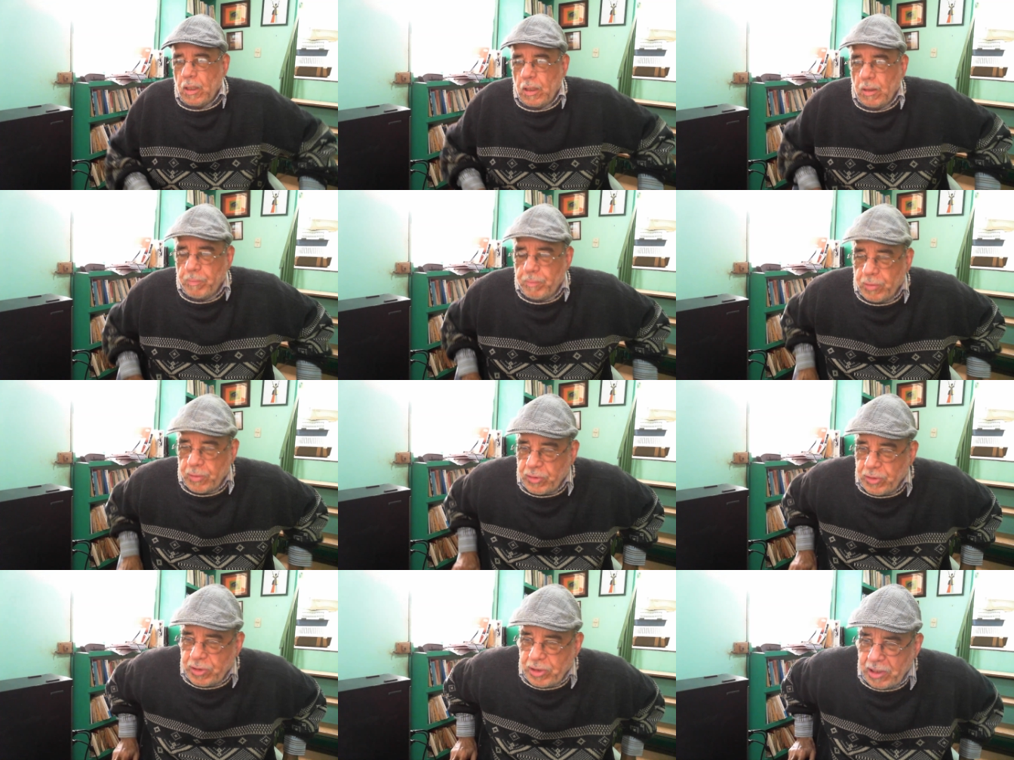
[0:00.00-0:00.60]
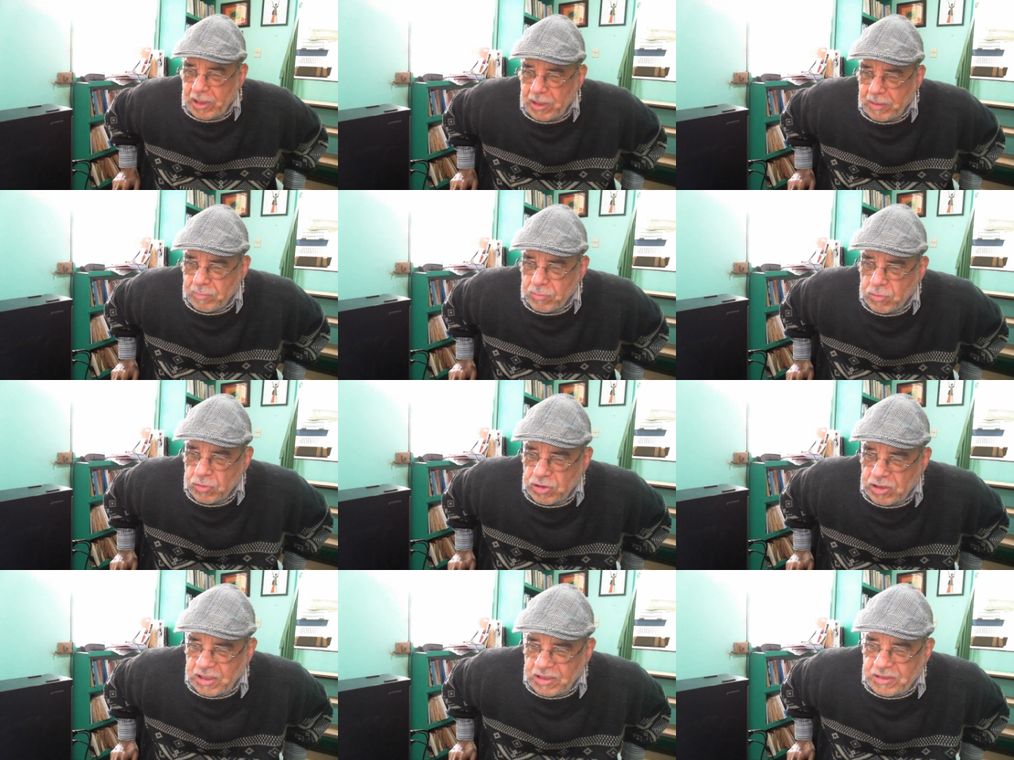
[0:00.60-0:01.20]

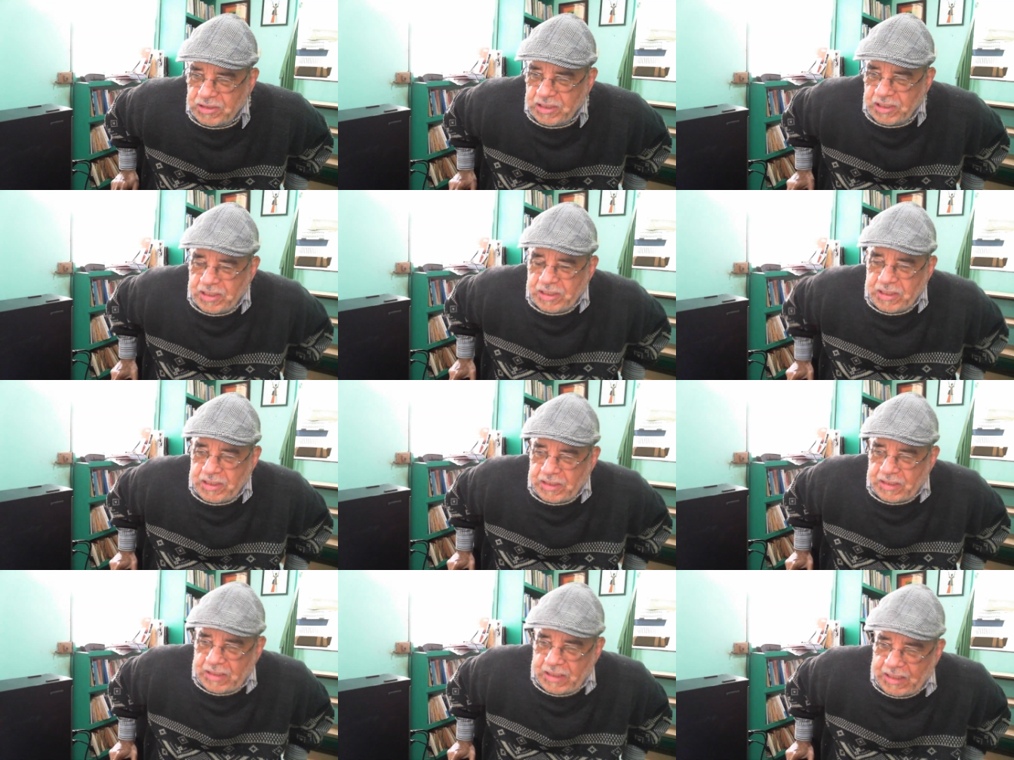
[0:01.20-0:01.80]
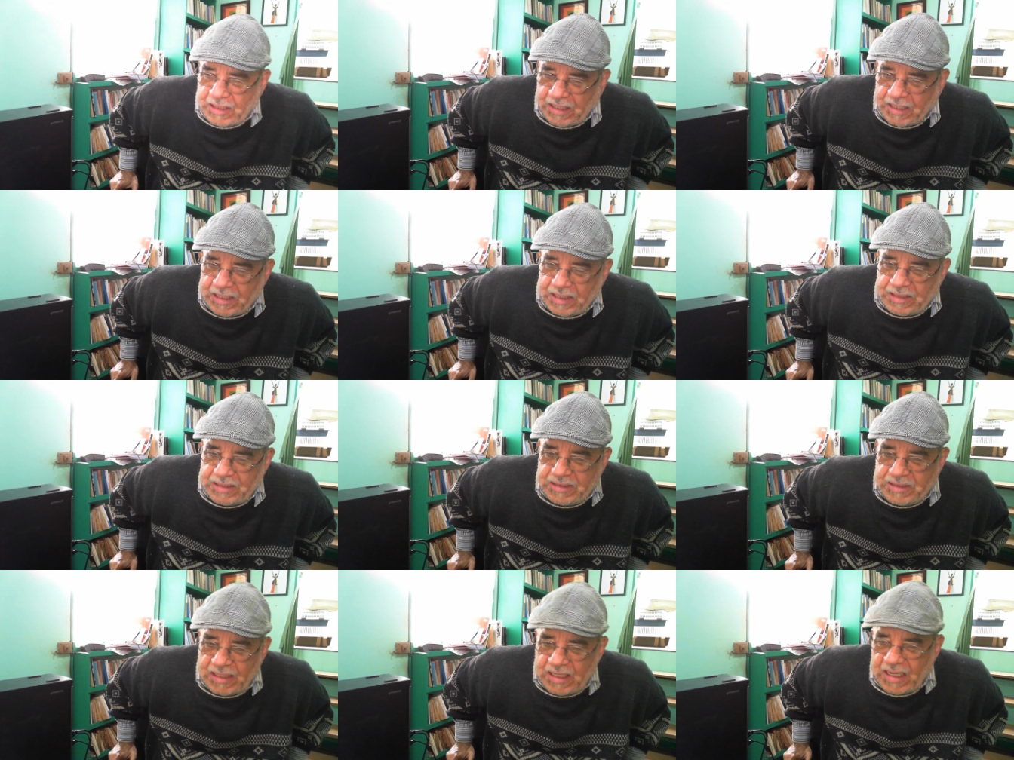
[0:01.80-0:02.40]
Podríamos decir que
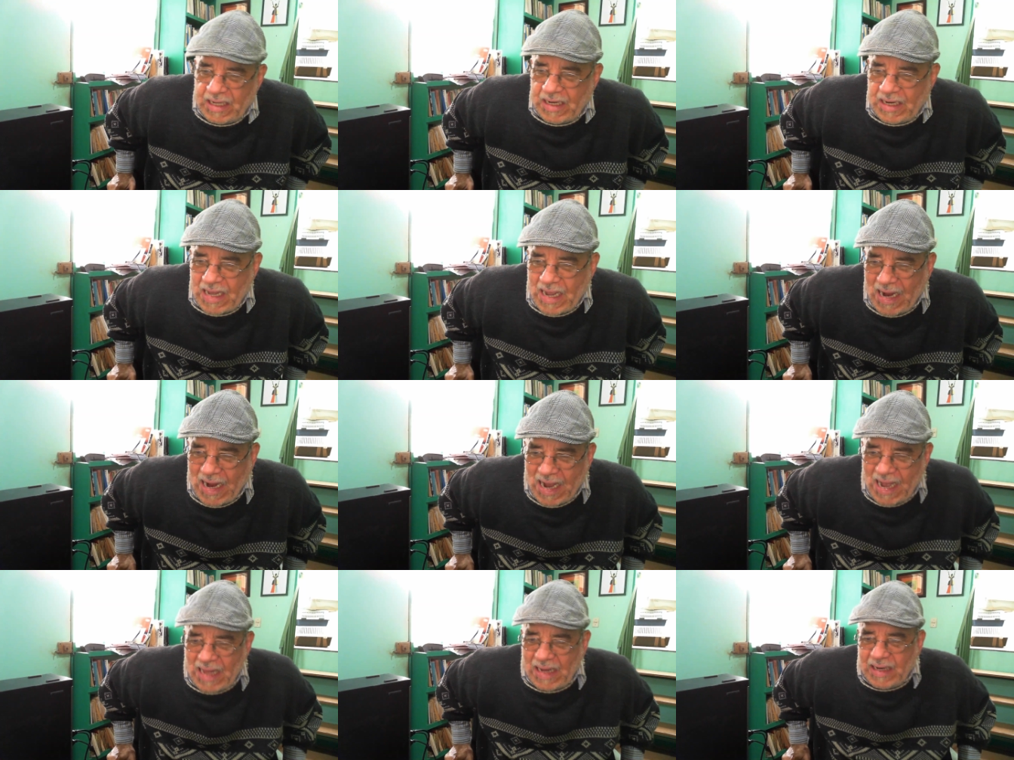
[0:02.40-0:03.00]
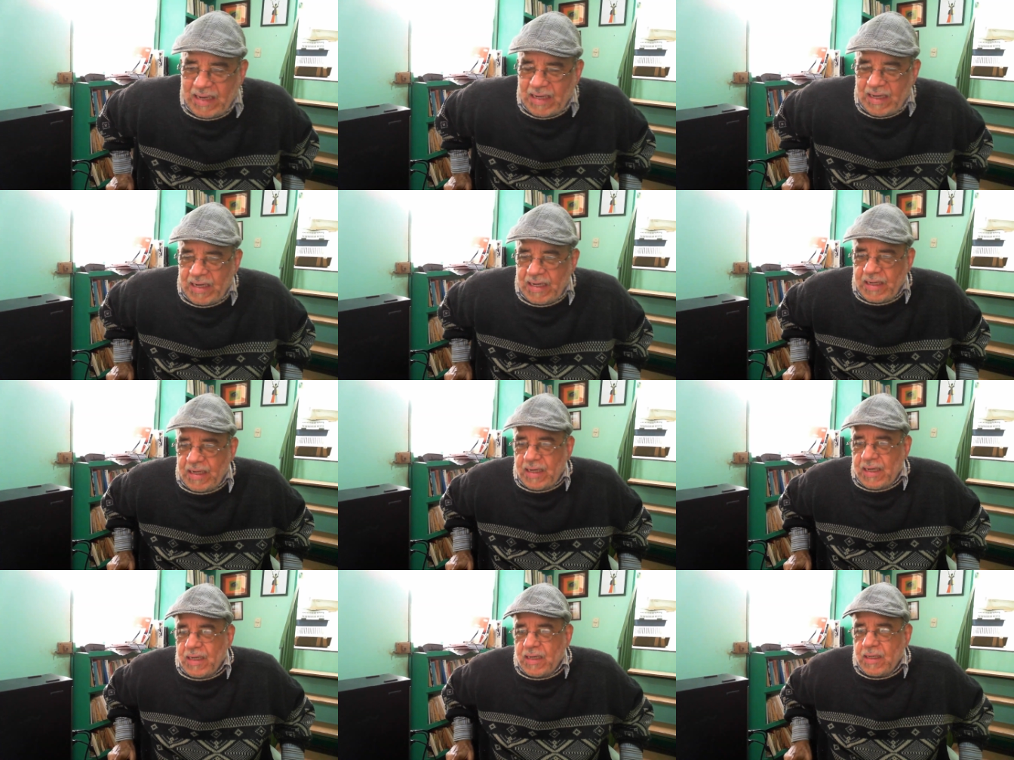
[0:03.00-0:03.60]
ya la
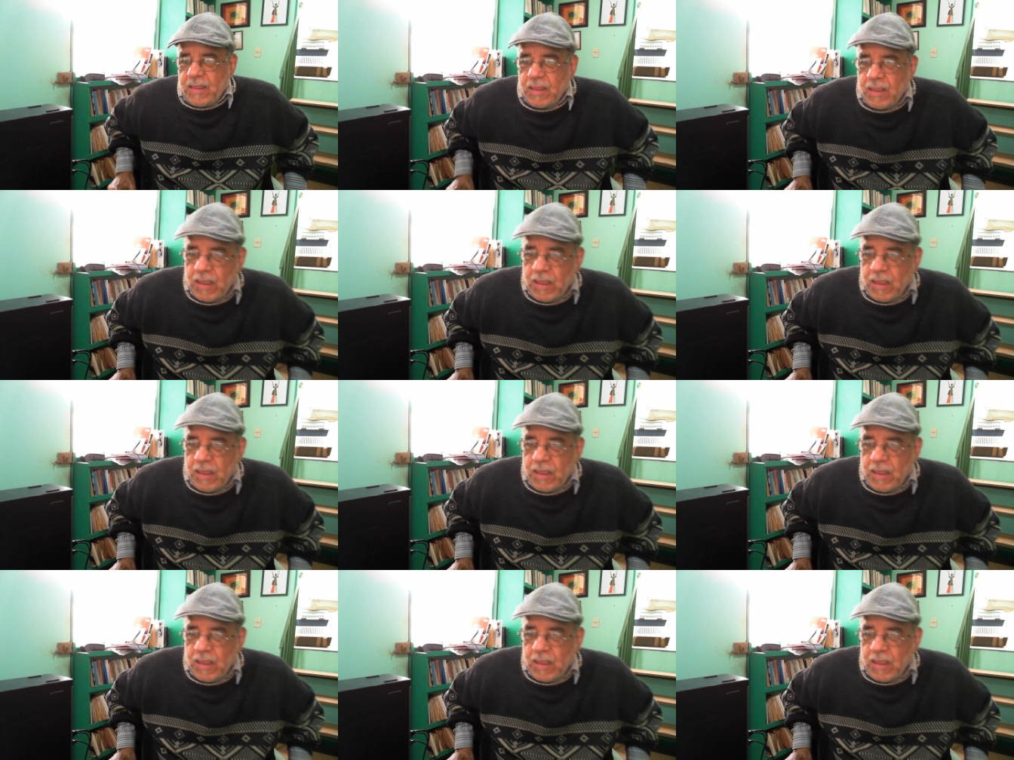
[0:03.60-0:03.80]
carrera